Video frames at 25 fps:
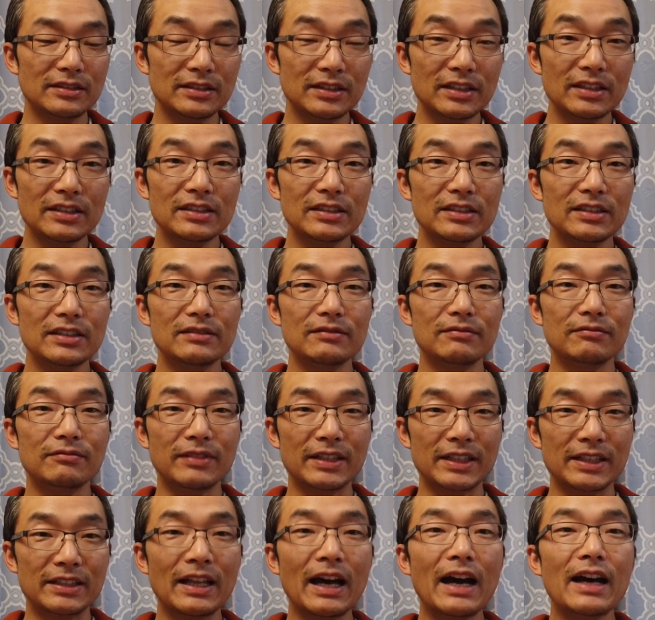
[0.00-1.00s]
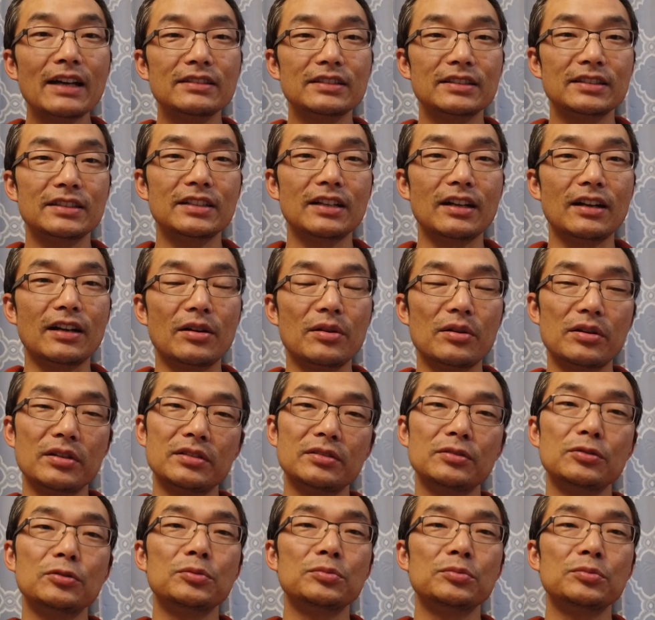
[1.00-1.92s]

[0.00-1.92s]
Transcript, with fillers: 真正伟大的事儿，